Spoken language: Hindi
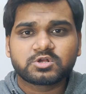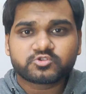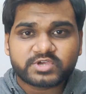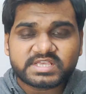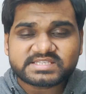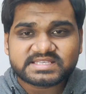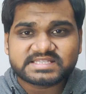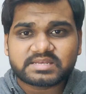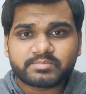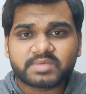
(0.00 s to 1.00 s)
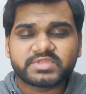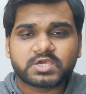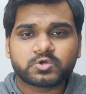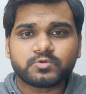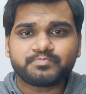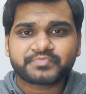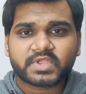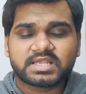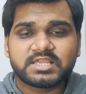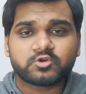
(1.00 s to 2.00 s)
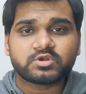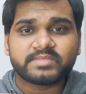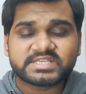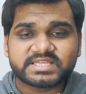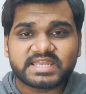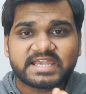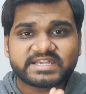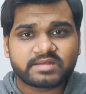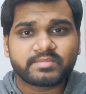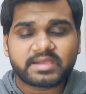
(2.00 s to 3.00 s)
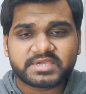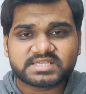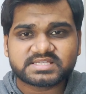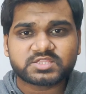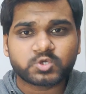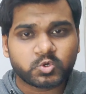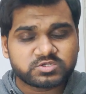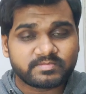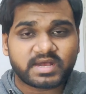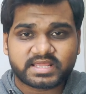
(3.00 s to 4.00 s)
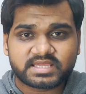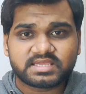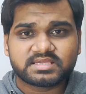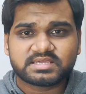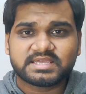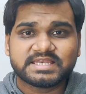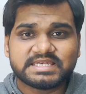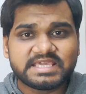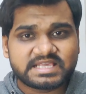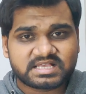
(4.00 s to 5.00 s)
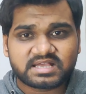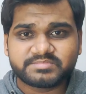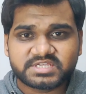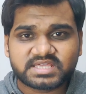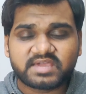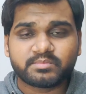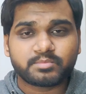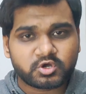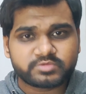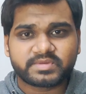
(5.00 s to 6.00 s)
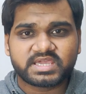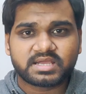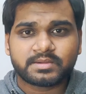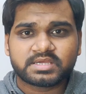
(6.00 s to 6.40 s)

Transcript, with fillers: तो इस सीजन में आप देखो लियोनल मेसी ने इंटर मायमी के साथ गोल्स मारे हैं लीग कप जीता है बहुत बढ़िया